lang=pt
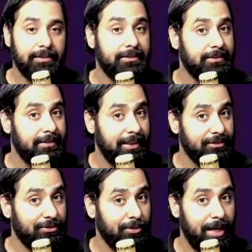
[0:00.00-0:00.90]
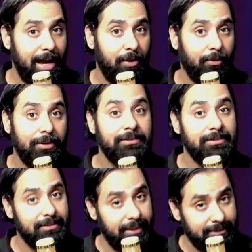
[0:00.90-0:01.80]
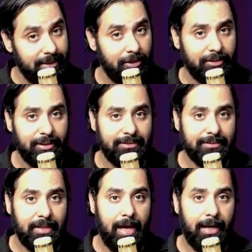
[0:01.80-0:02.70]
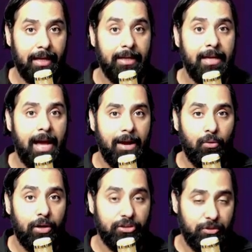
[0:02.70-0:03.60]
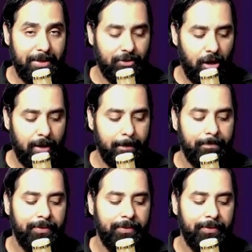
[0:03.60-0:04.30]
Sexto grau, sexta nota da escala, acorde menor.